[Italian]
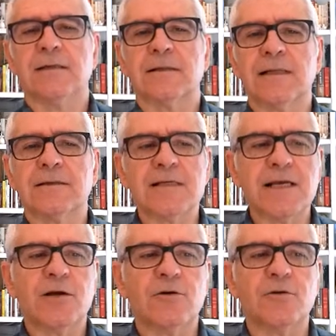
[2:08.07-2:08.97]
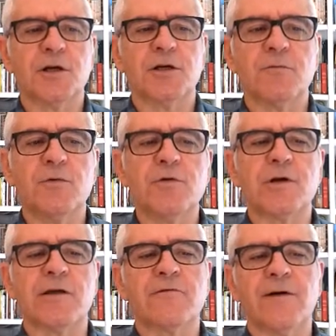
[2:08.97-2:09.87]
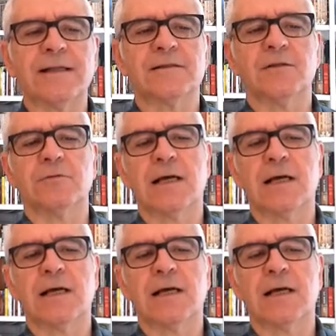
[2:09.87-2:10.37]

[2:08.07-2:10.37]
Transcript: 36 colori nel buio ha infatti